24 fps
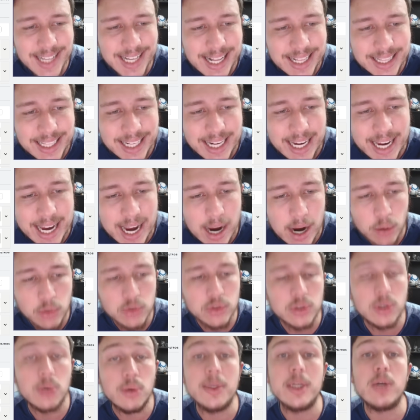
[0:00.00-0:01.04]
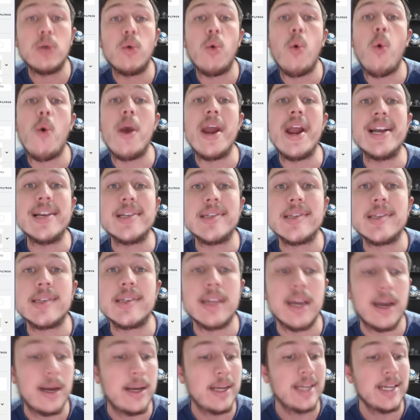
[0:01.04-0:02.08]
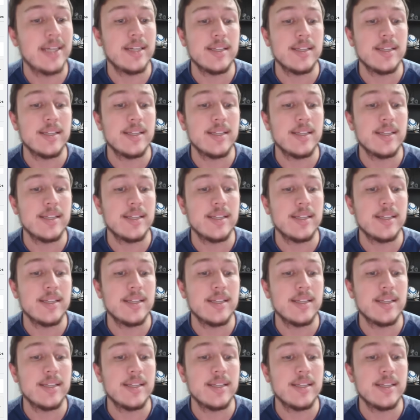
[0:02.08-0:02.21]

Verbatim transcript: Adrielson e Cuesta.